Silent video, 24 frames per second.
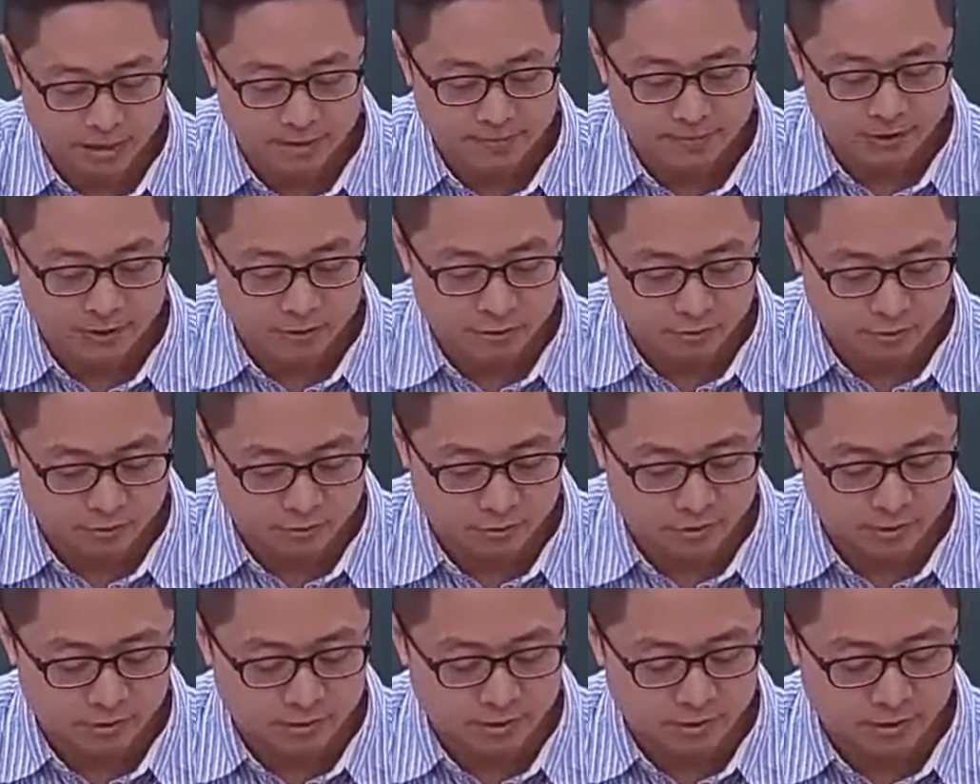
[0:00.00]
代表
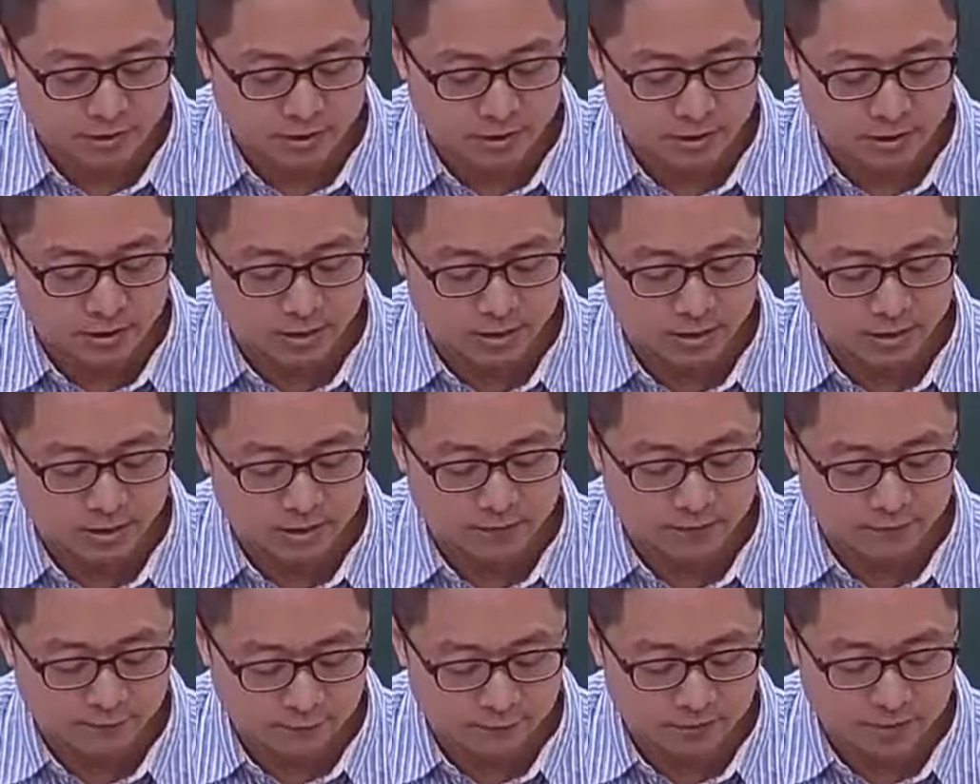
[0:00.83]
说啊，
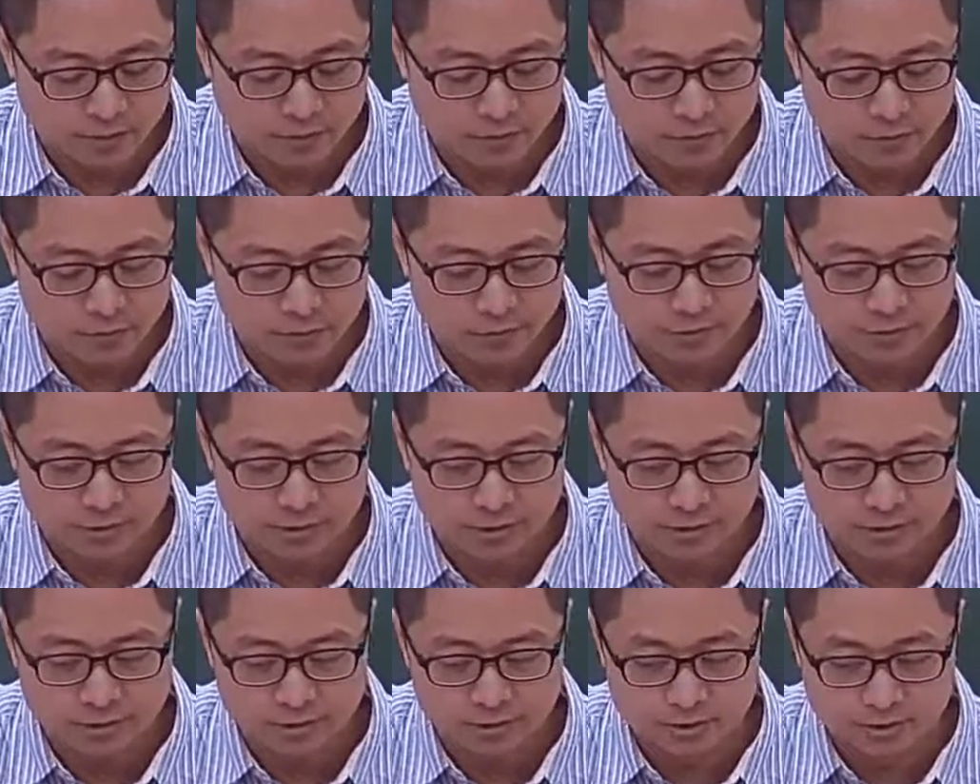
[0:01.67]
符号位
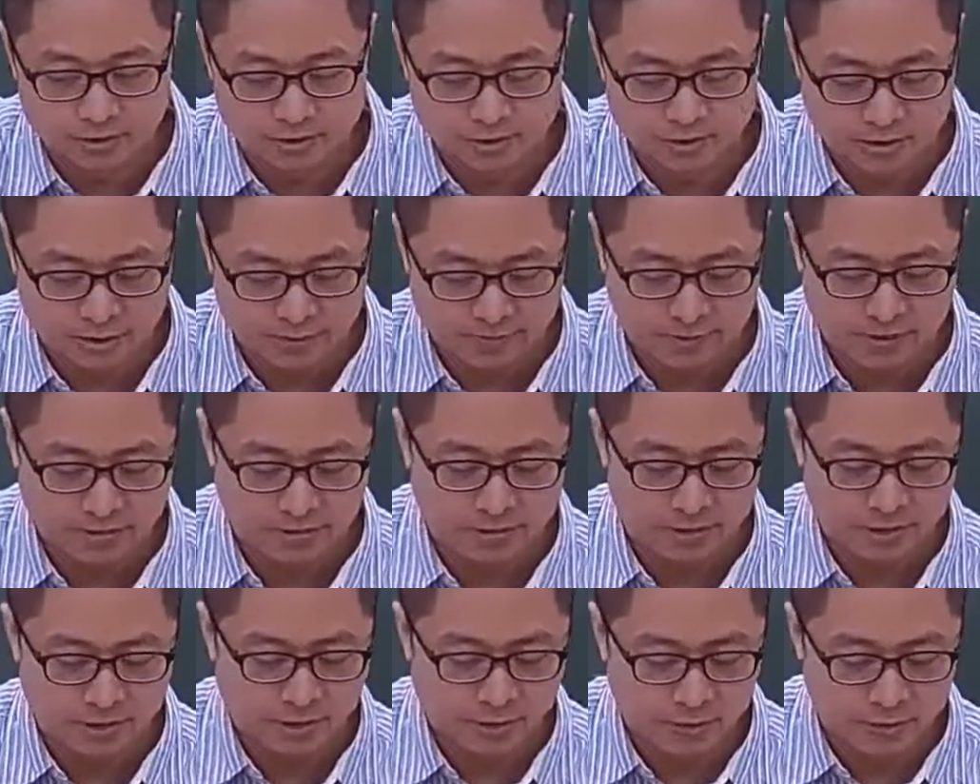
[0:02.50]
元。代
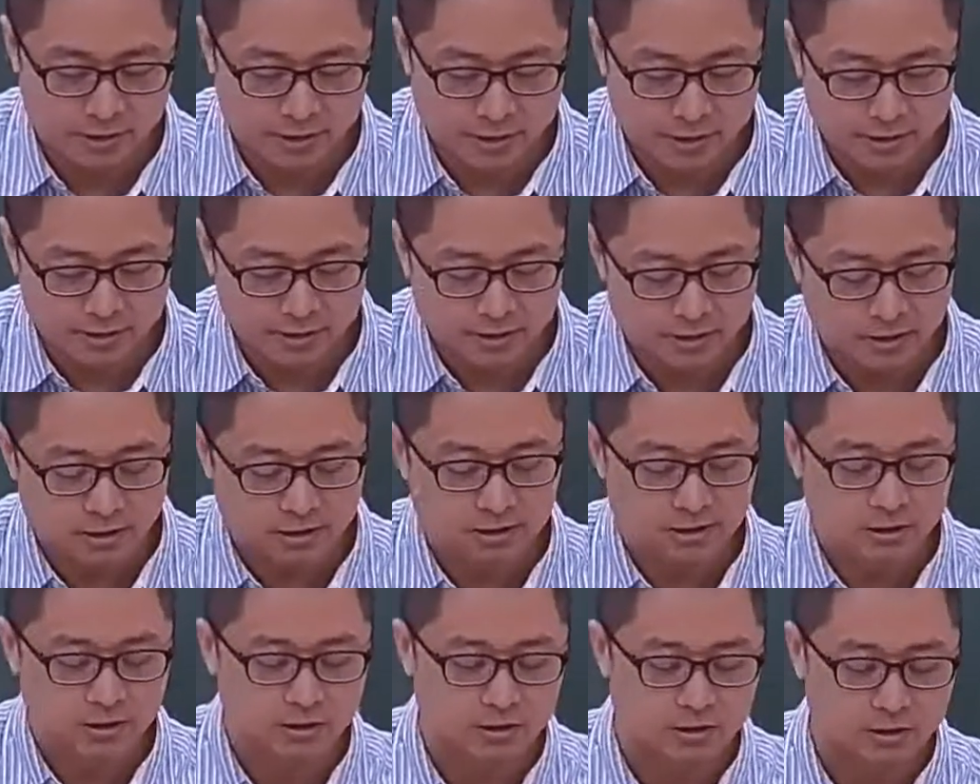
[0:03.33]
表你原来的这
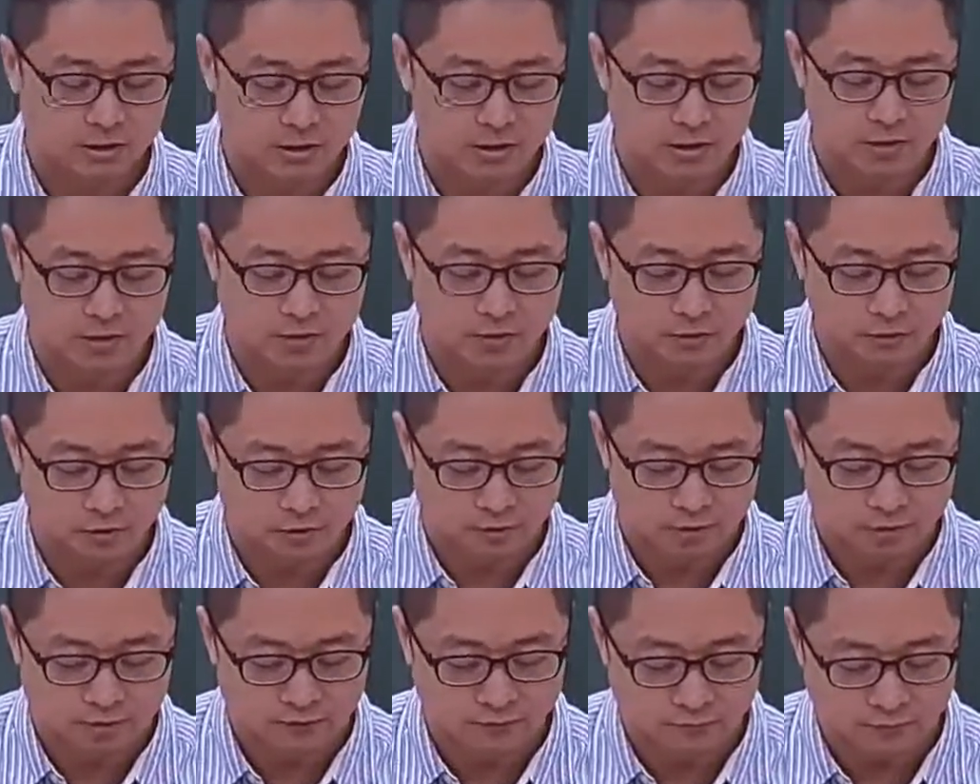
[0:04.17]
个值是正的
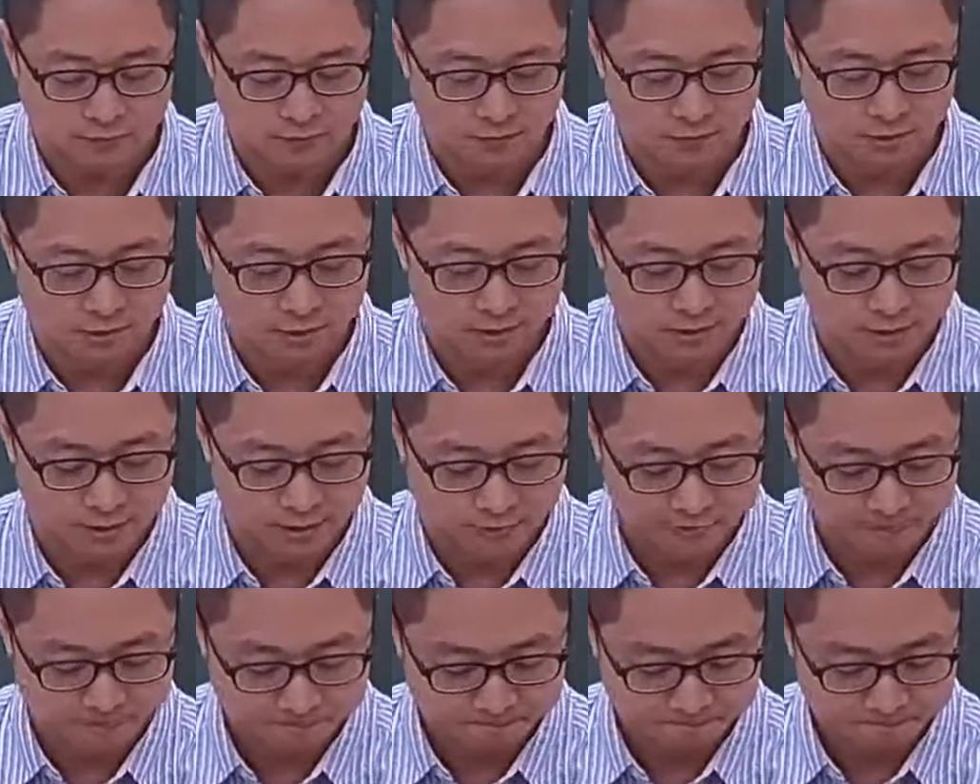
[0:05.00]
或者是负的
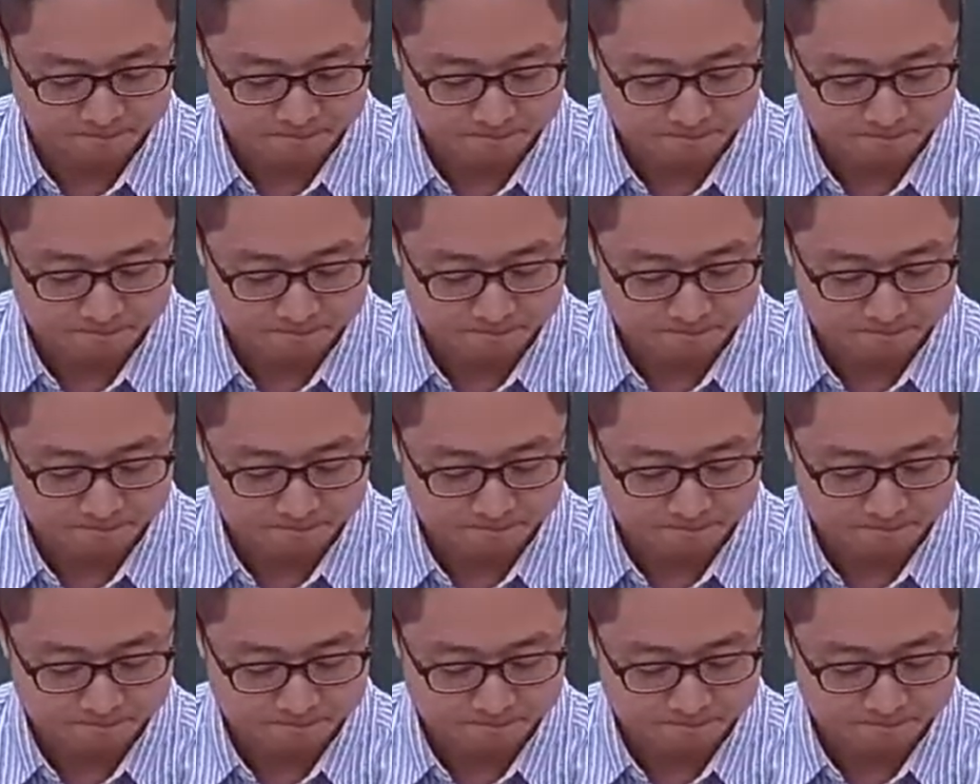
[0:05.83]
哈。